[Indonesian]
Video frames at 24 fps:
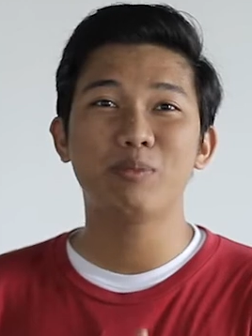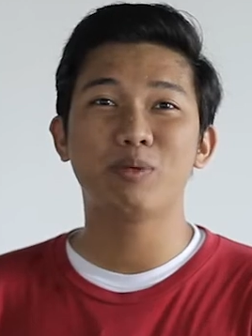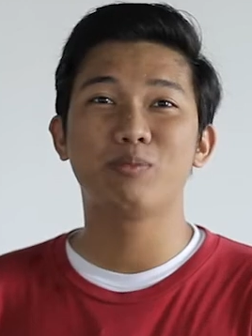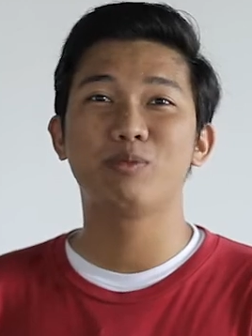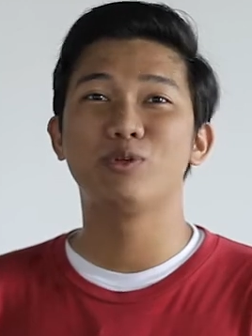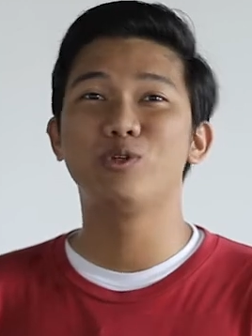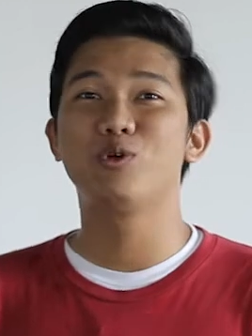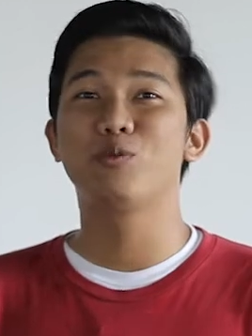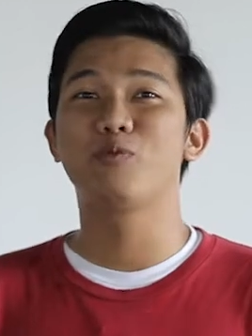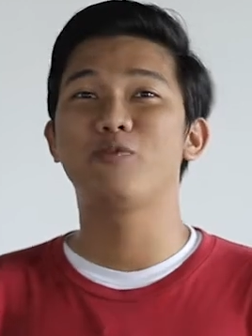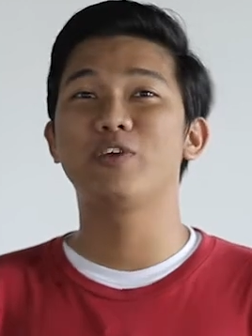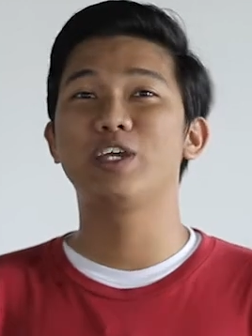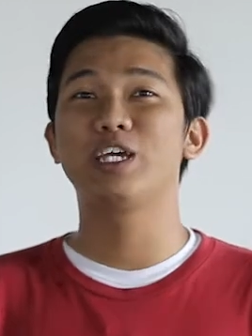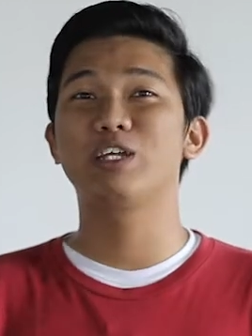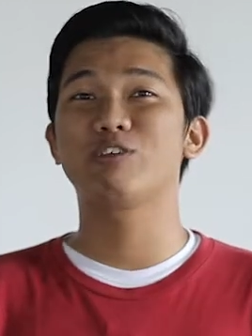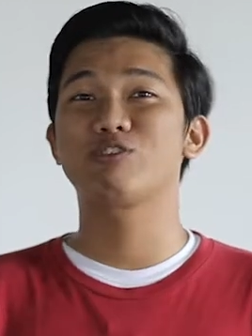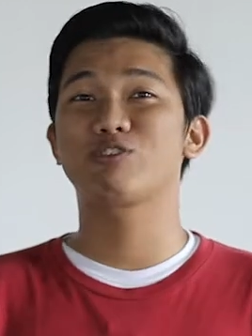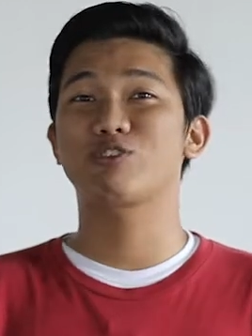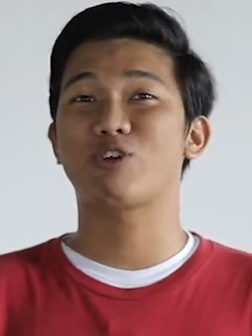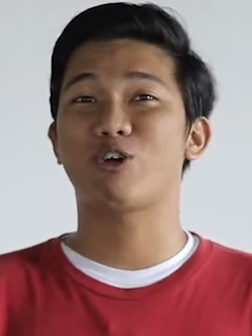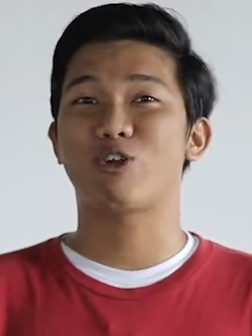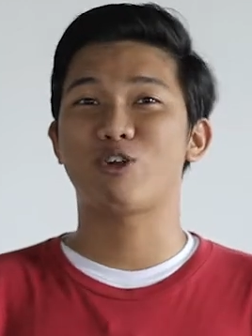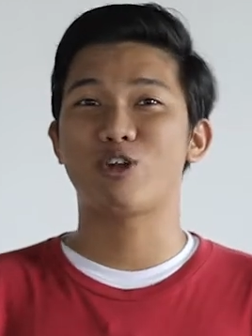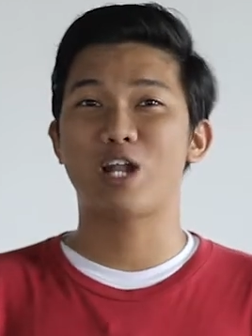membunuh virus
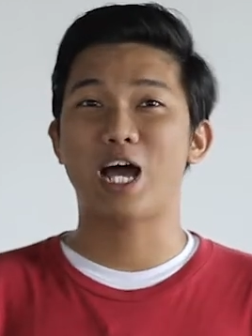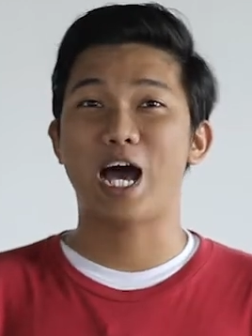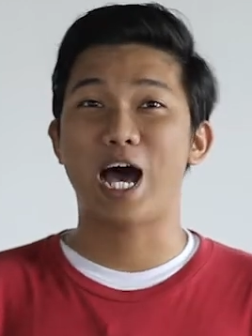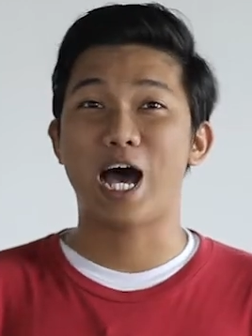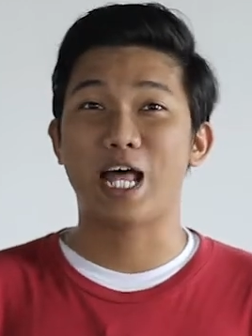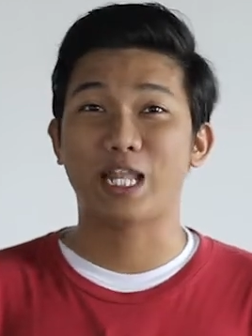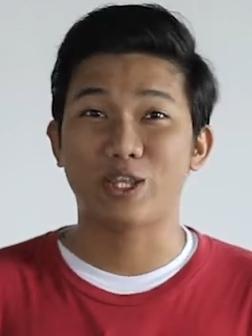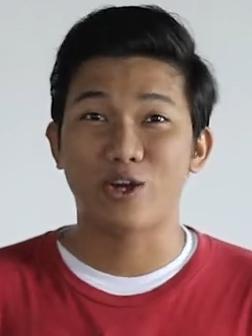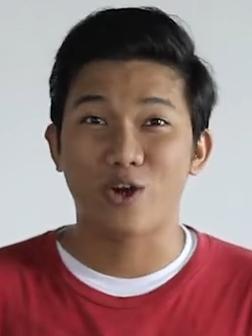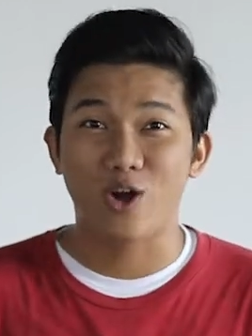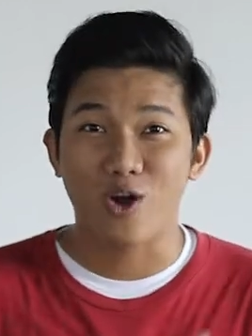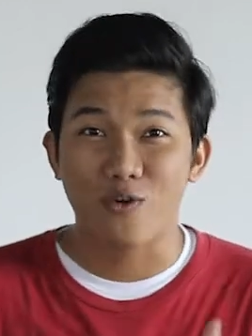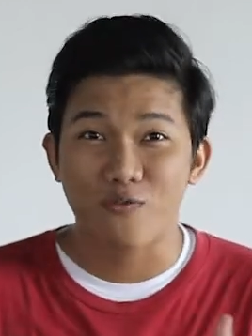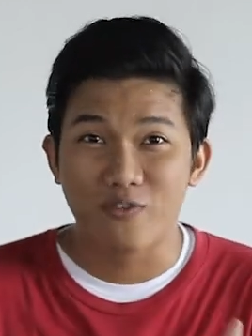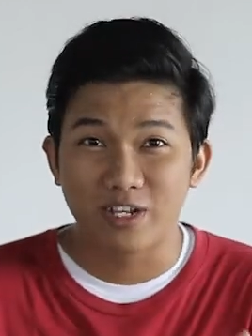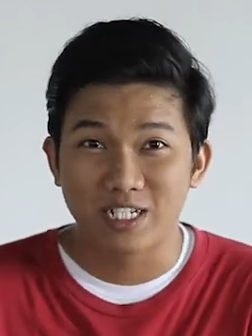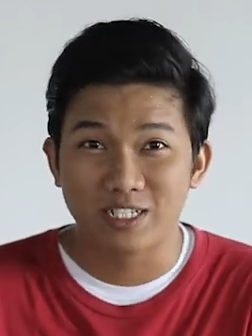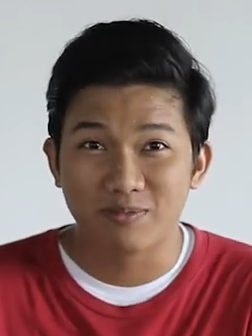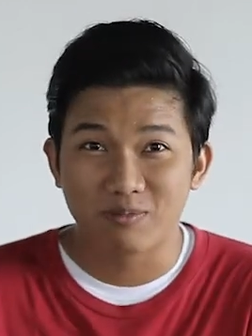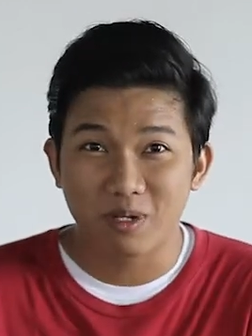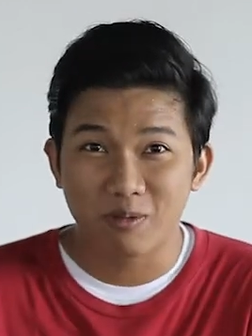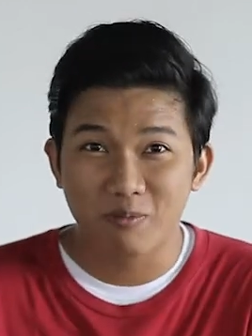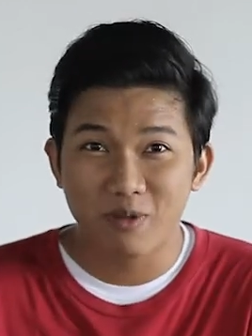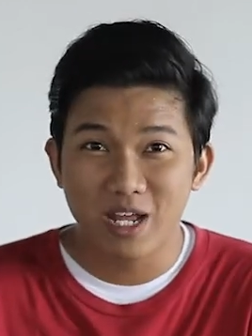corona atau
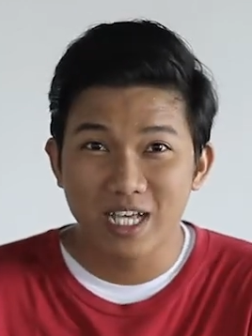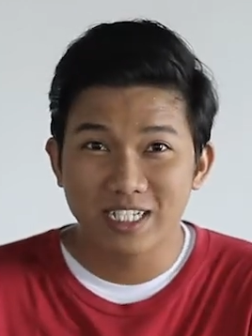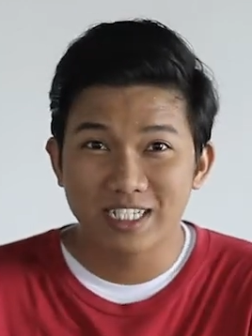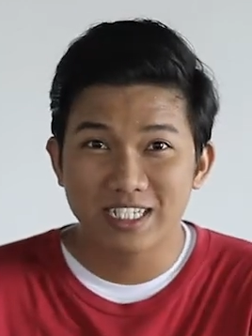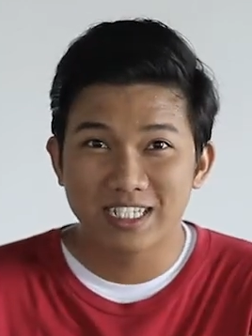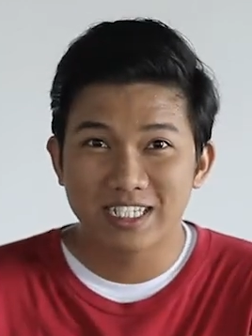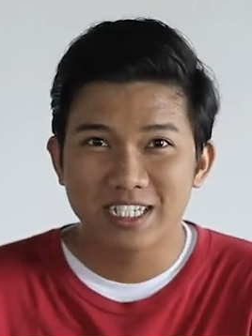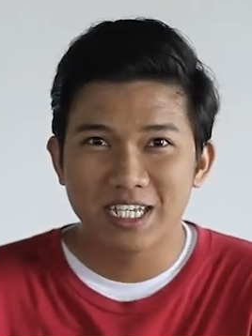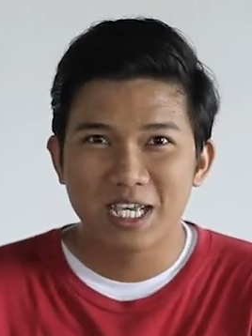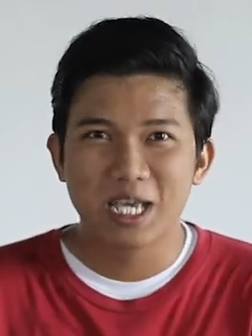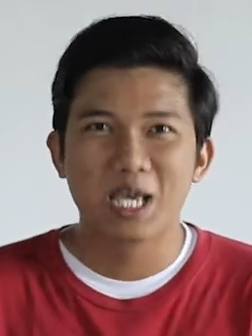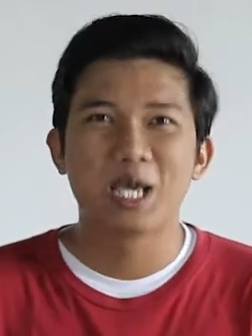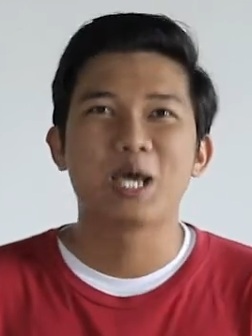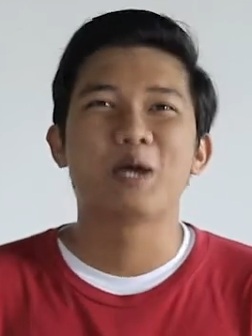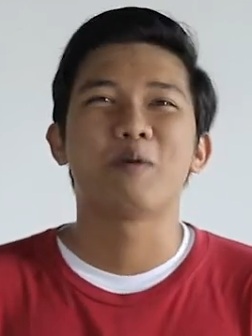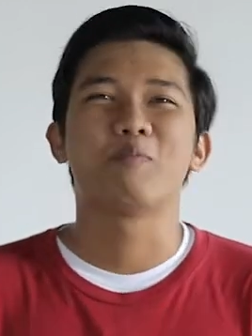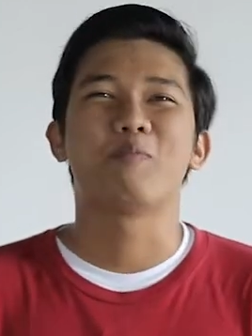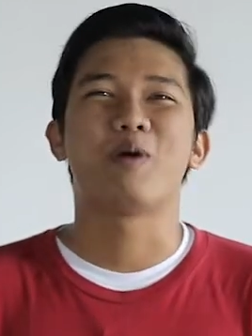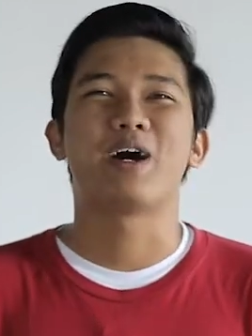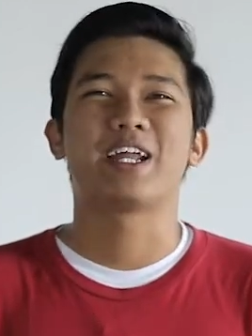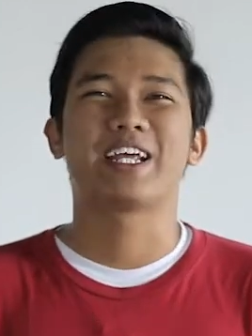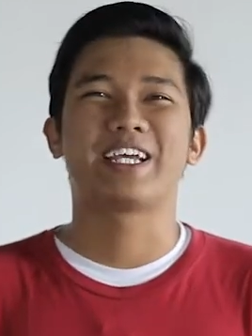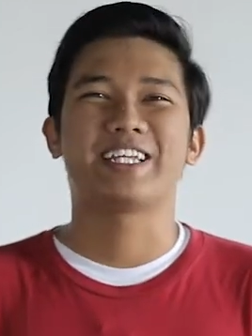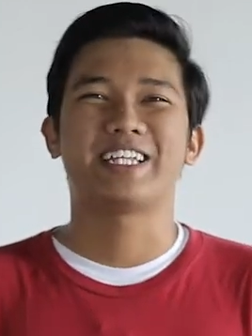COVID-19?
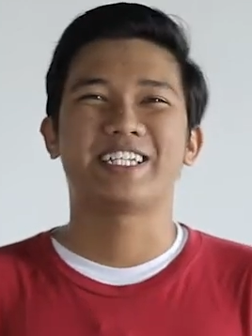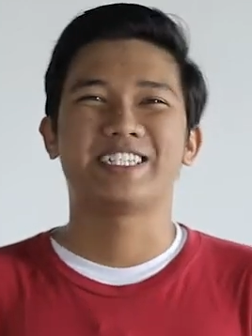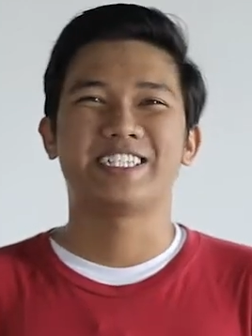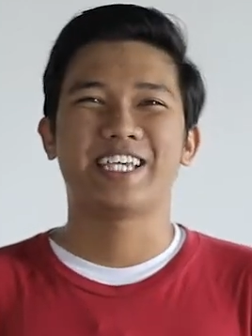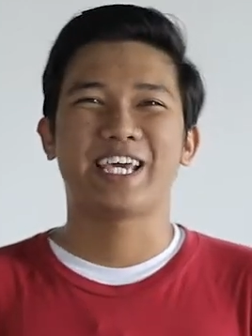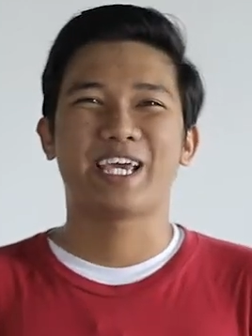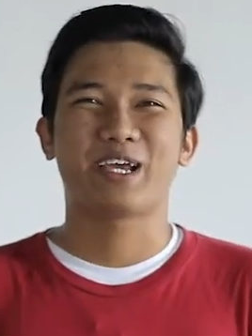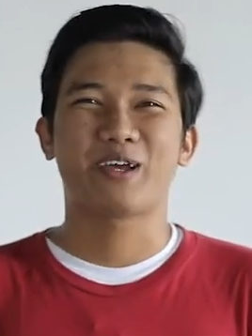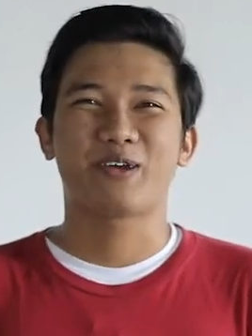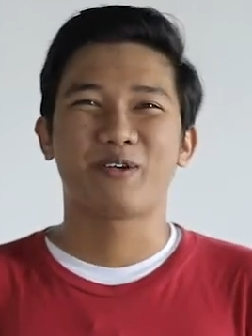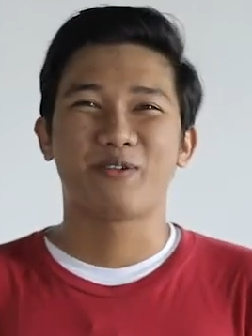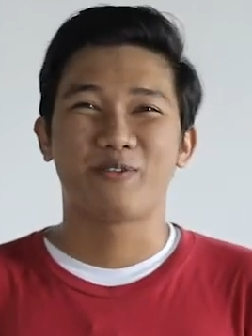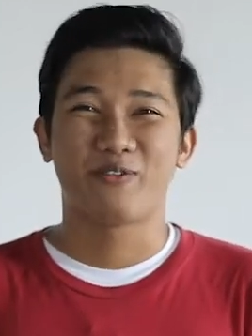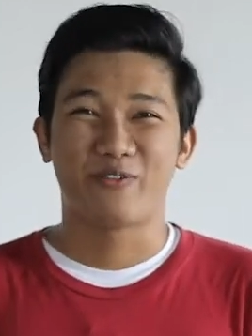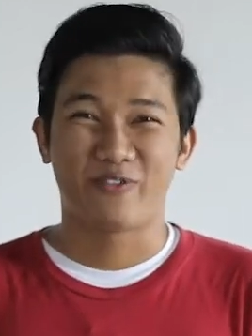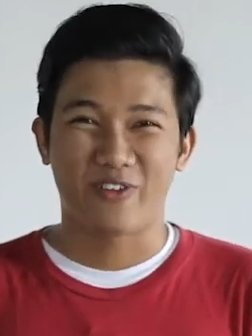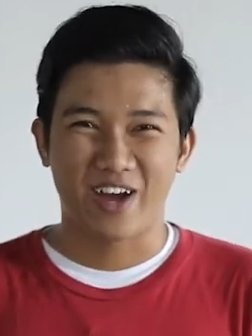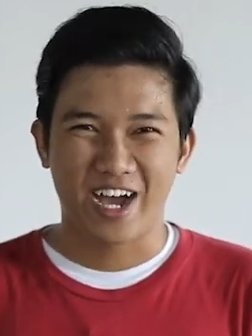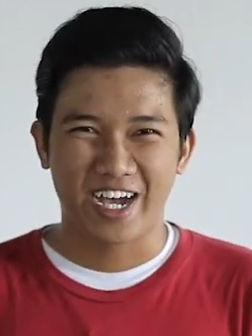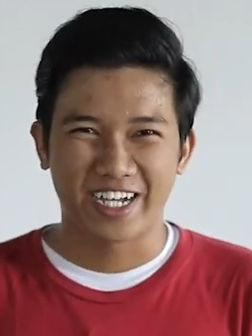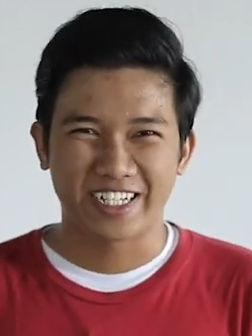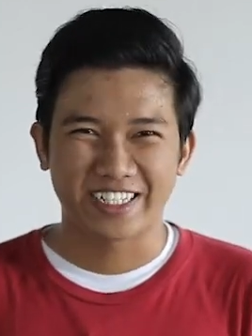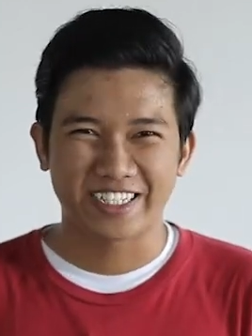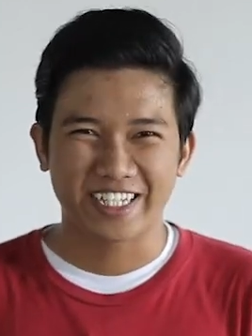Mari kita cek
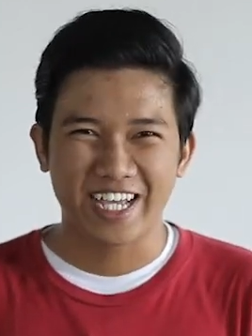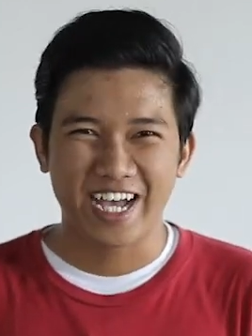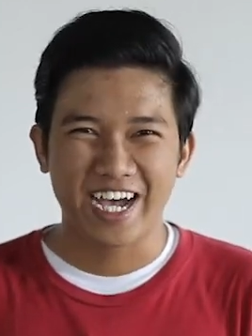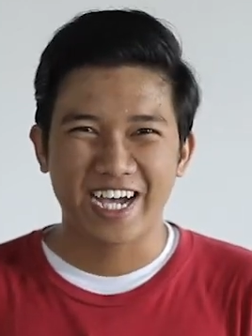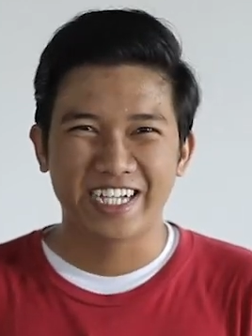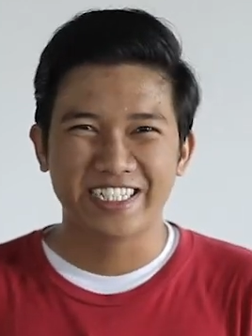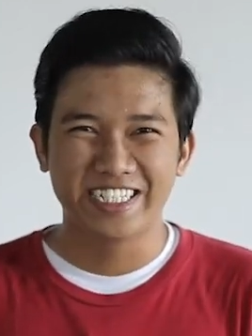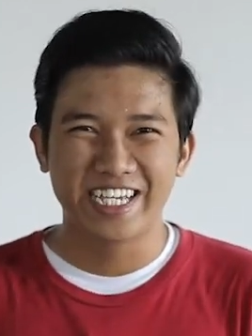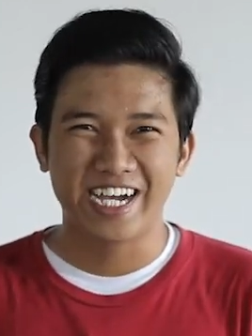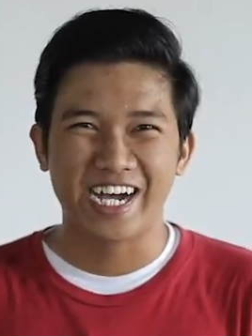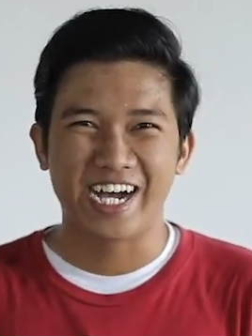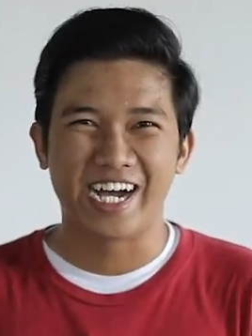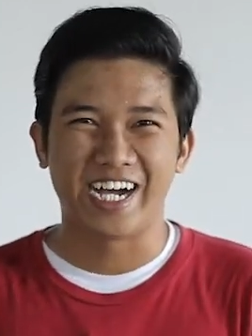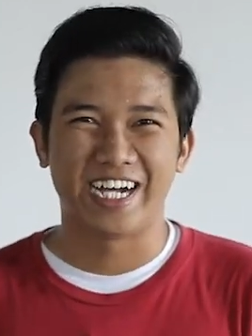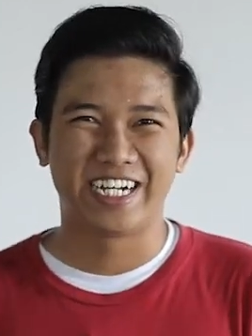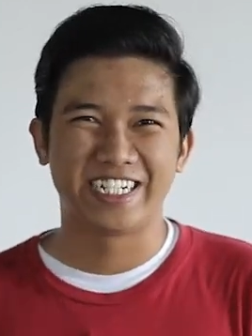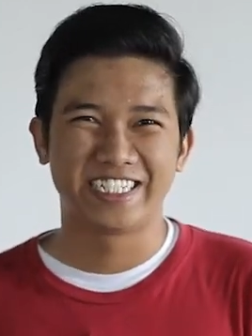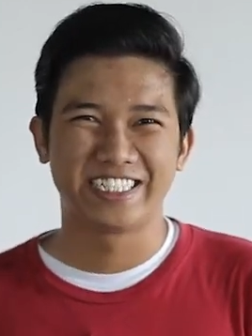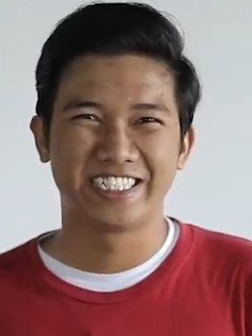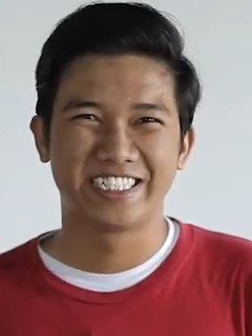faktanya.